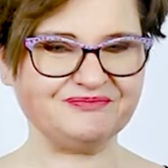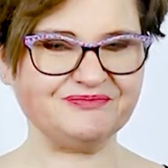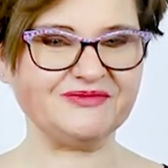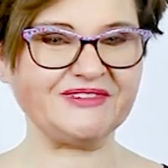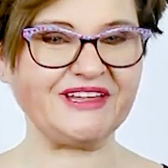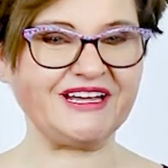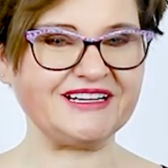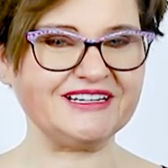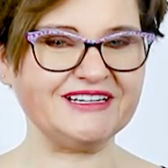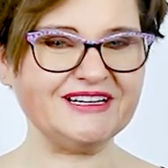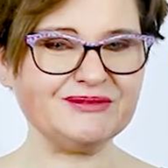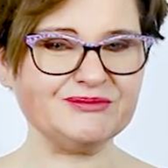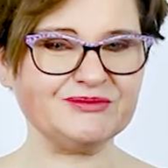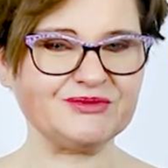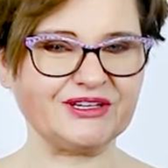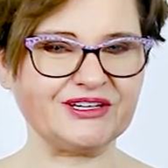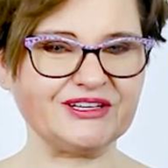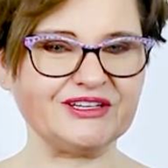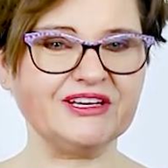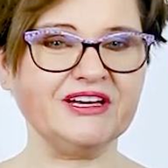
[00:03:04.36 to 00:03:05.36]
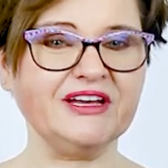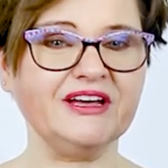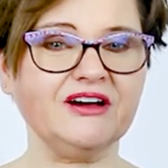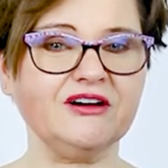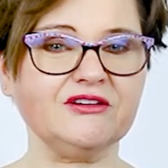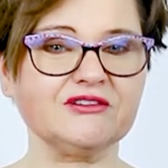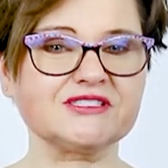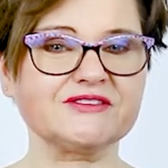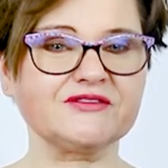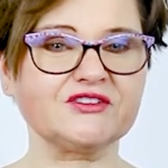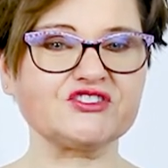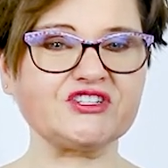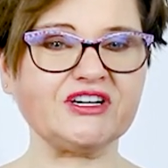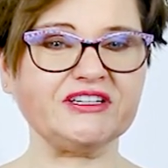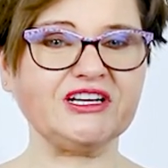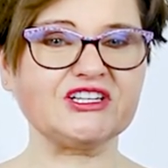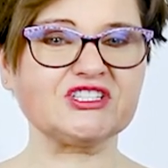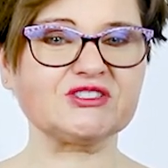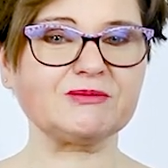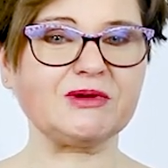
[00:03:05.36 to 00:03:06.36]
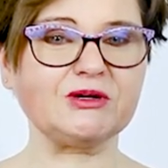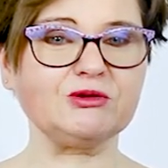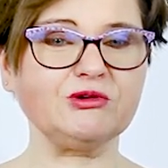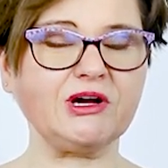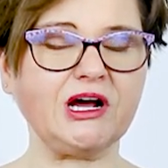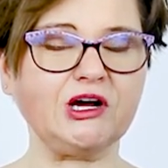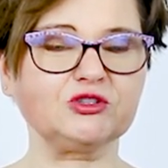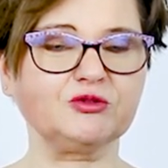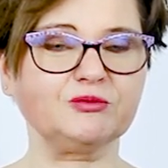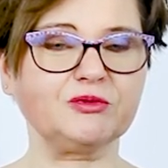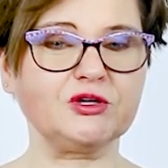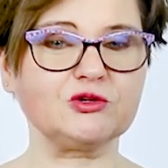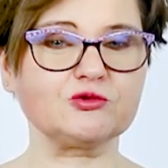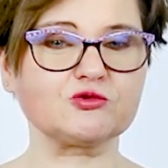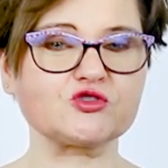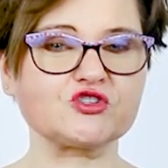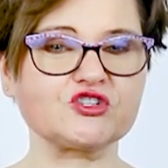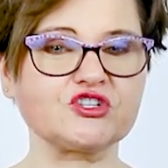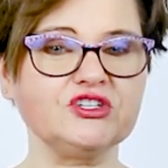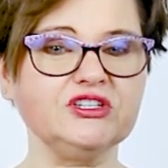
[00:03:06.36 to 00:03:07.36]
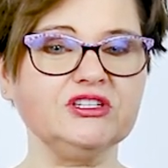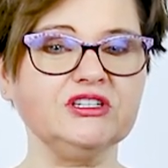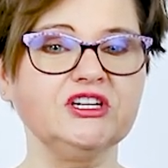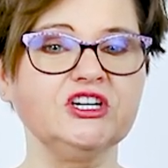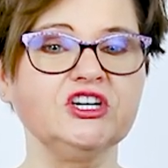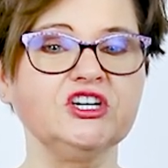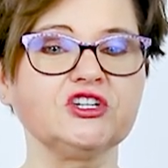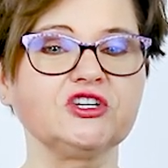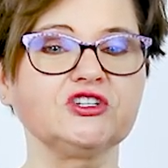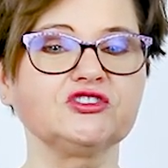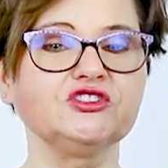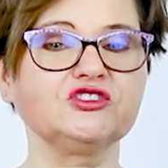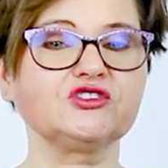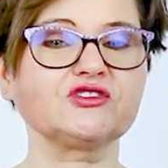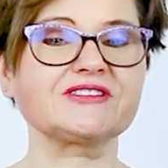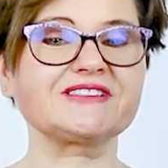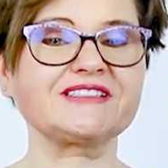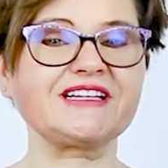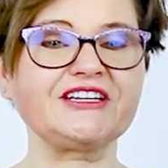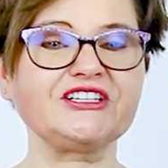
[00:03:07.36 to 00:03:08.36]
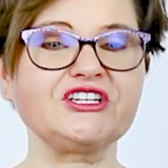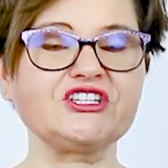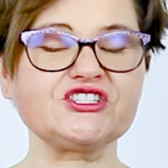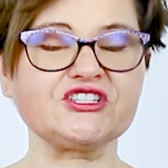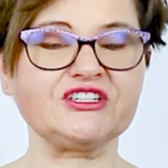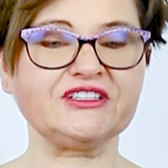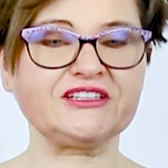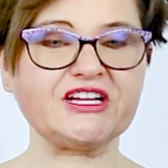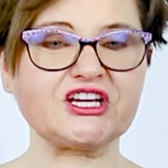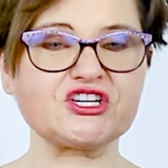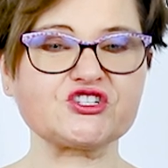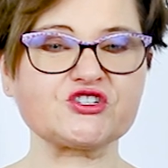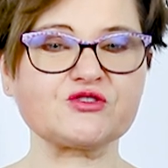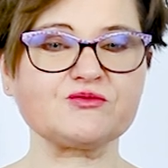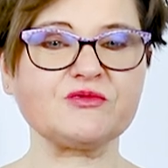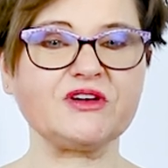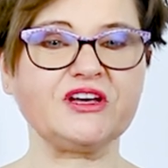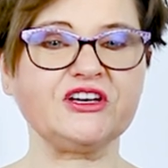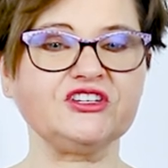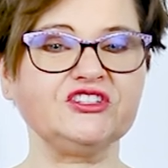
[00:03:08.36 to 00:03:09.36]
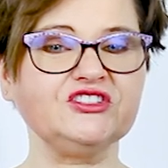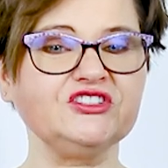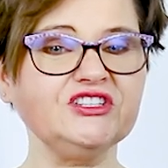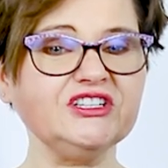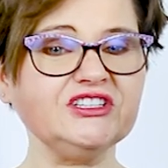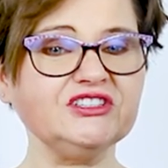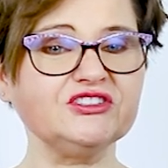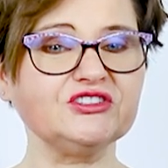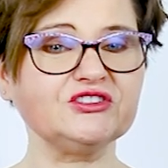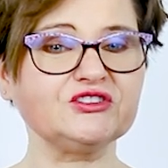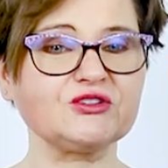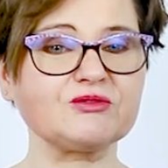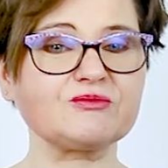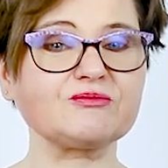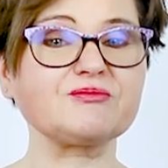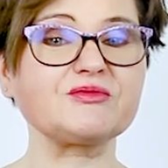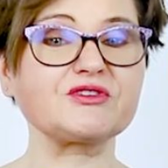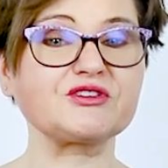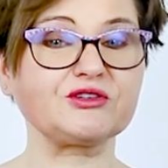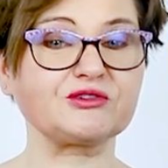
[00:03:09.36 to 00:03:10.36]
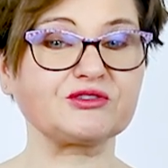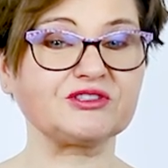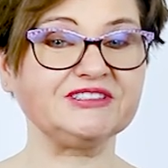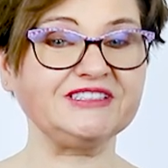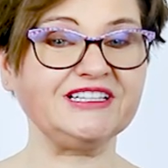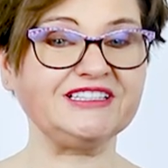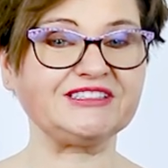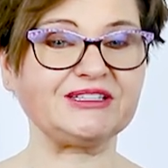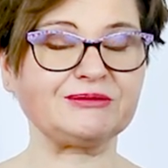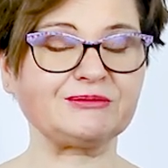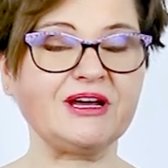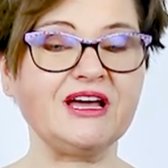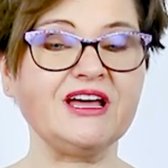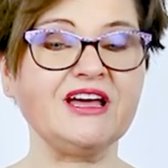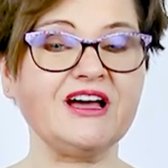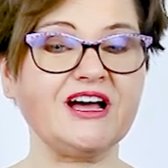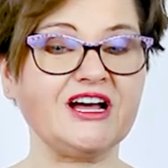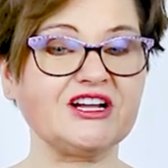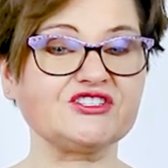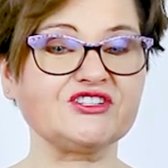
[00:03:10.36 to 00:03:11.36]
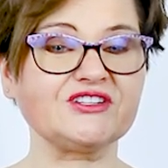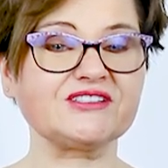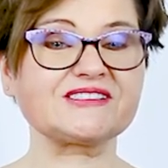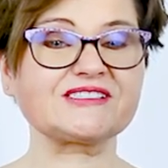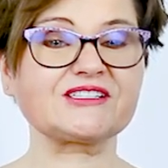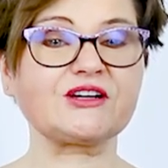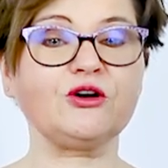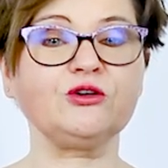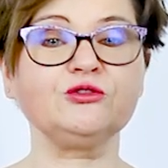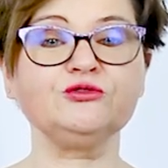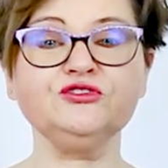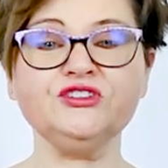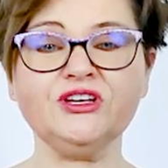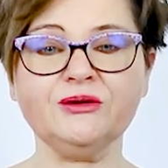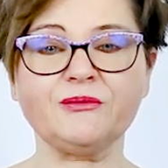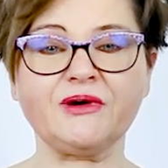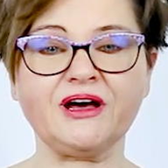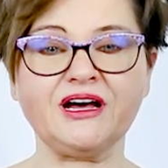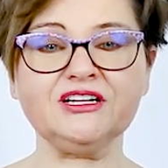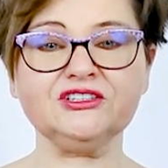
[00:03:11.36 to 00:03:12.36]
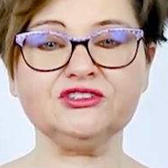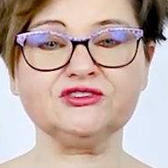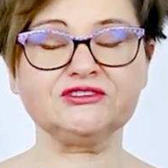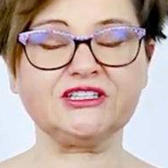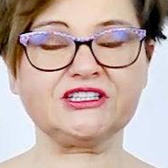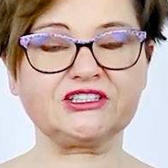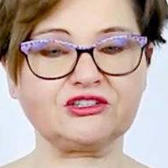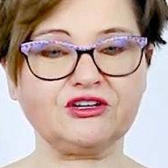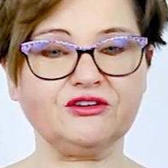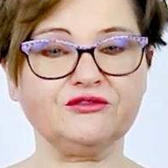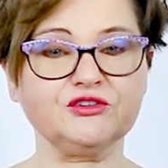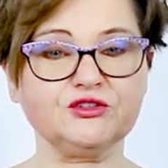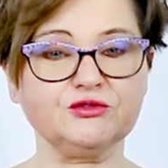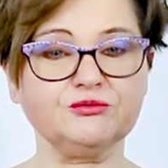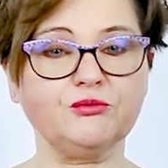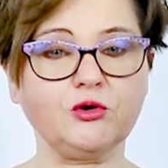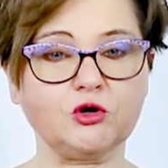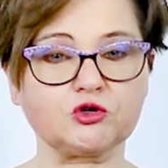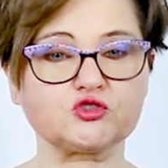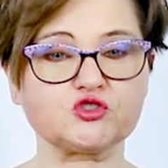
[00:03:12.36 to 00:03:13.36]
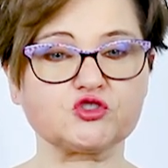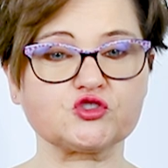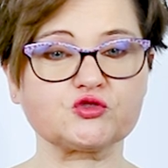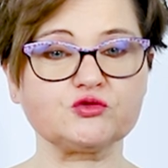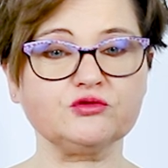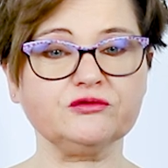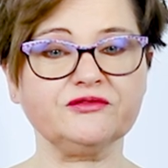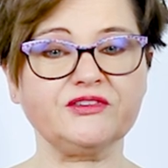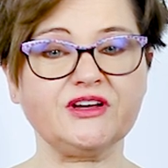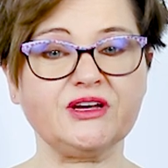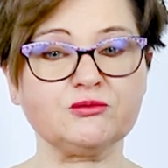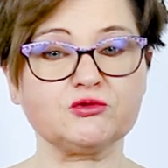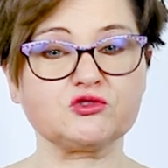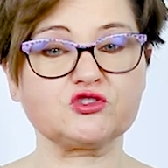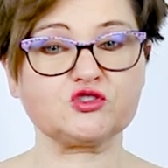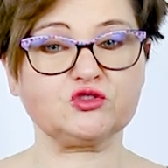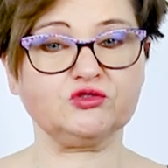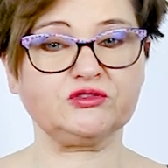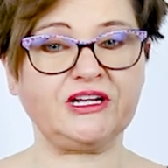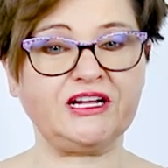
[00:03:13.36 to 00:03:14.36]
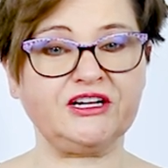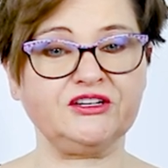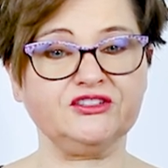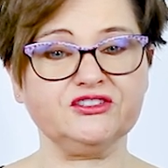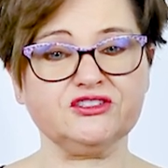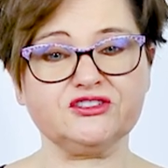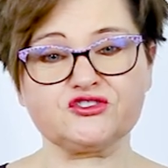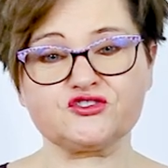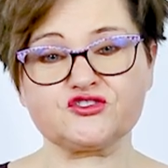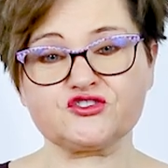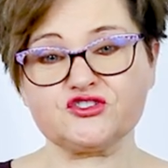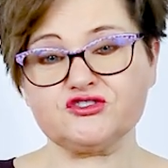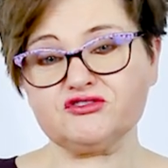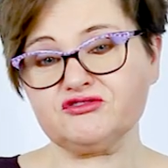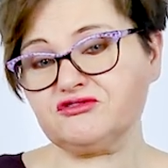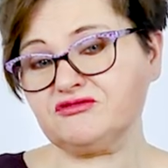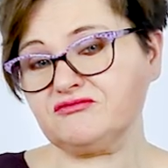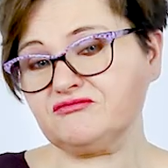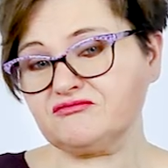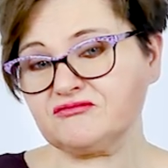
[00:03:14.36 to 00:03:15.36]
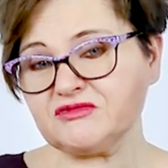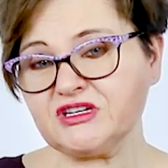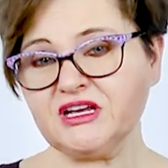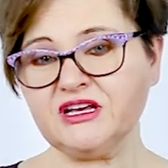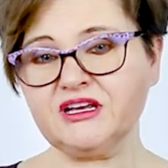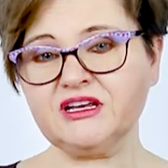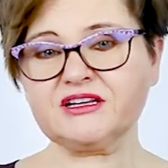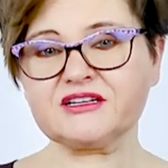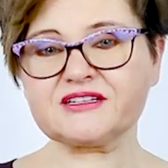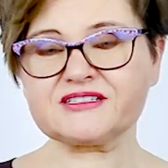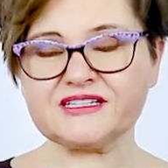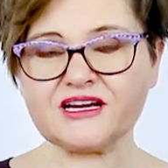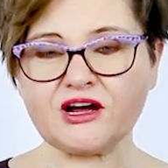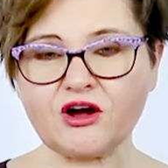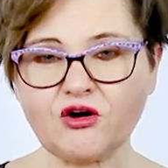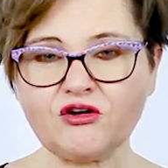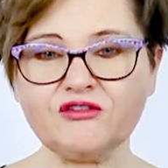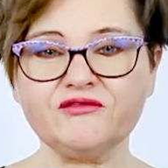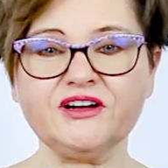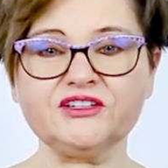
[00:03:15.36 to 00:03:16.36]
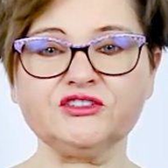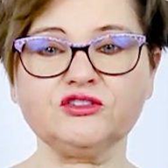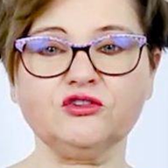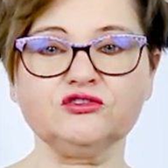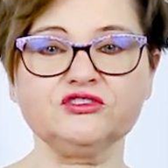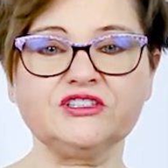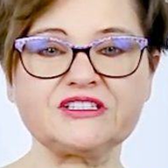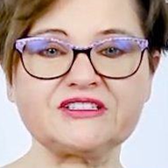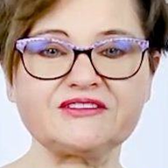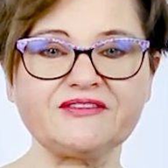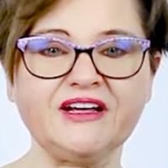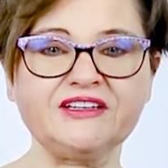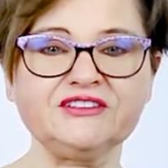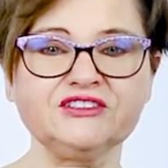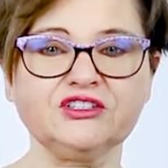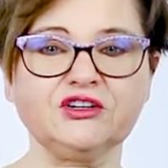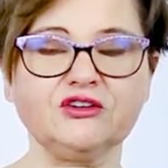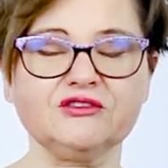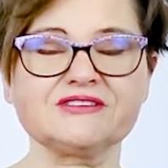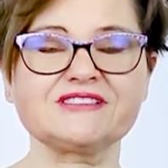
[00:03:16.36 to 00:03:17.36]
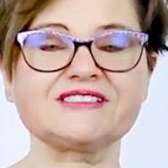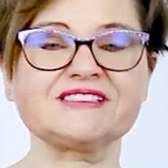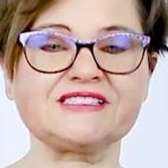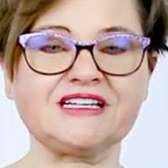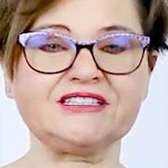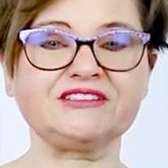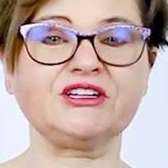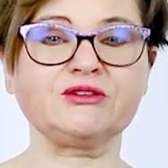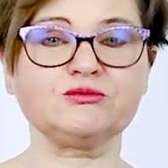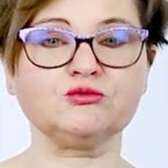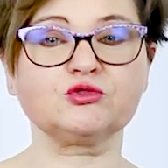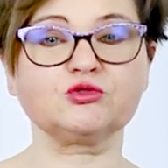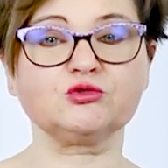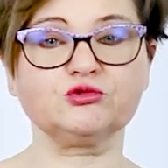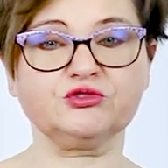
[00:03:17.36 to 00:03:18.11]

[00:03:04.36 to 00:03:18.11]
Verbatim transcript: Najlepiej odzwyczajać malucha od pieluszki, gdy to staje się naszym jedynym priorytetem, a dziecko nie ma dodatkowych bodźców emocjonalnych czy zachowań oderwanych od znanej mu